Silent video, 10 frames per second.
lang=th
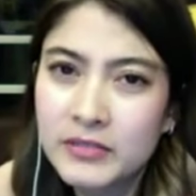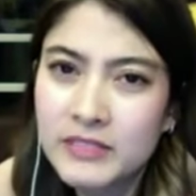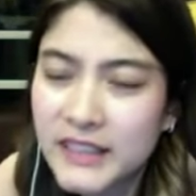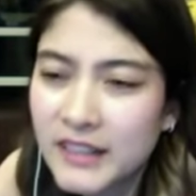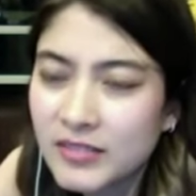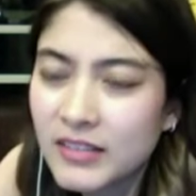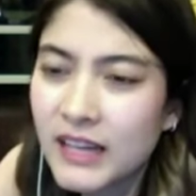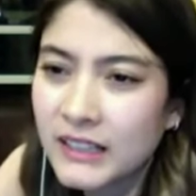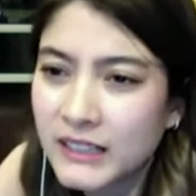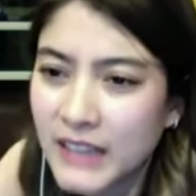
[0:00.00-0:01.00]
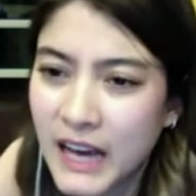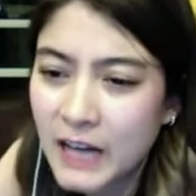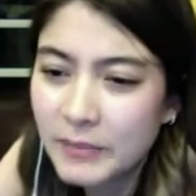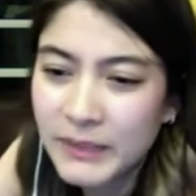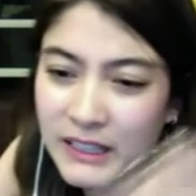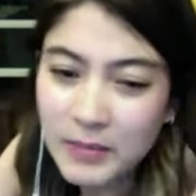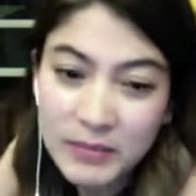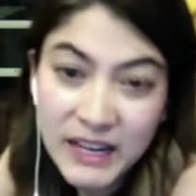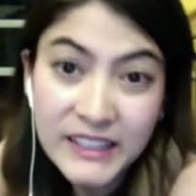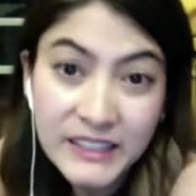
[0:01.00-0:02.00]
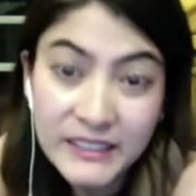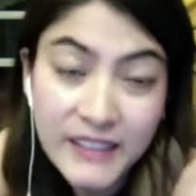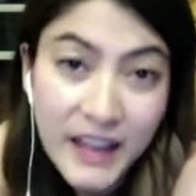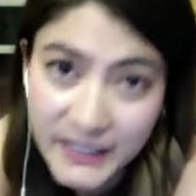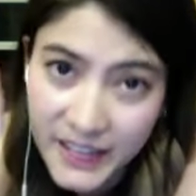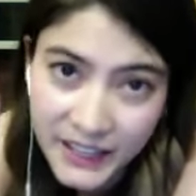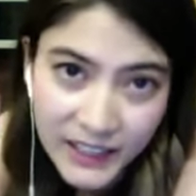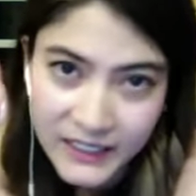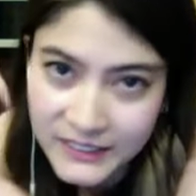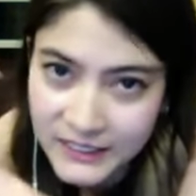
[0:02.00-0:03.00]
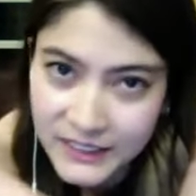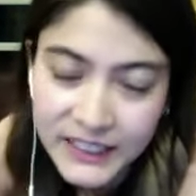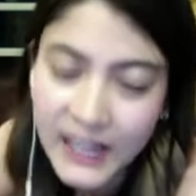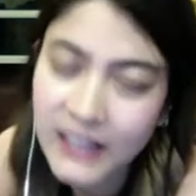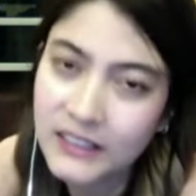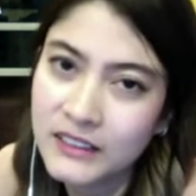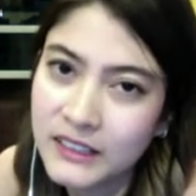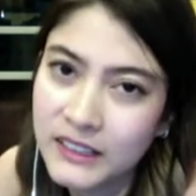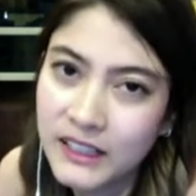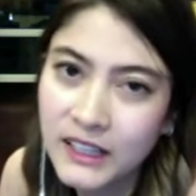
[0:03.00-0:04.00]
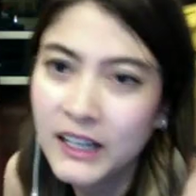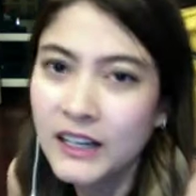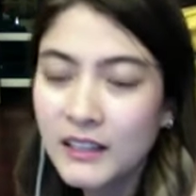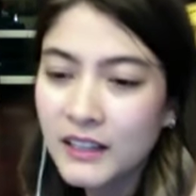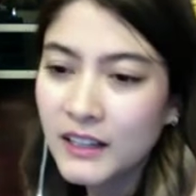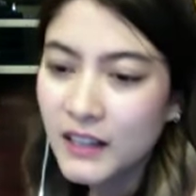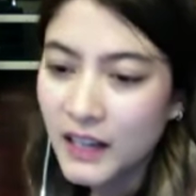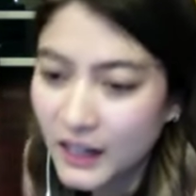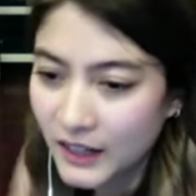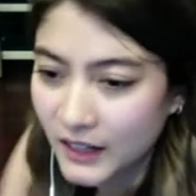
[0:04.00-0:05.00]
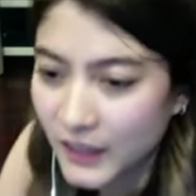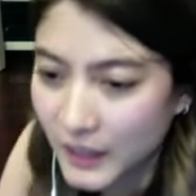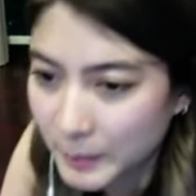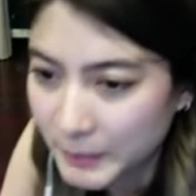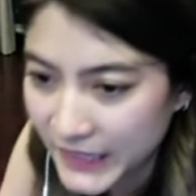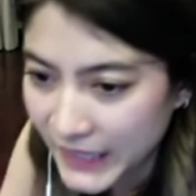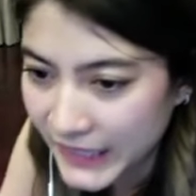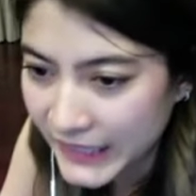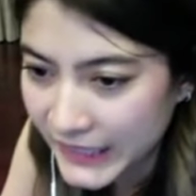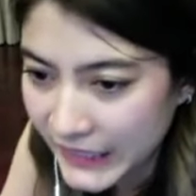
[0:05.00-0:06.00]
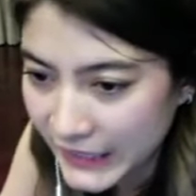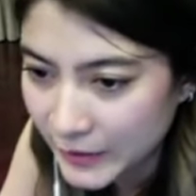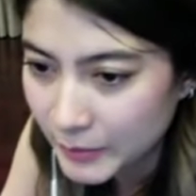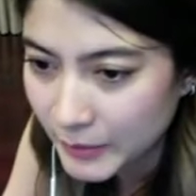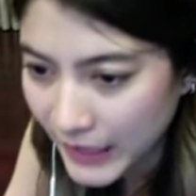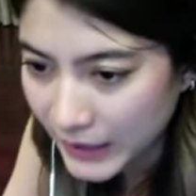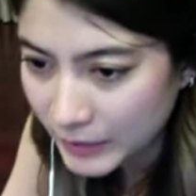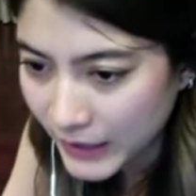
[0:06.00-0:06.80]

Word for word: จะได้แต่งงานเป็นกำไรอีได้แดงอะไรสักอย่างหนึ่งเนี่ยนะคะเอ่อมีใครได้เห็นบ้างไหม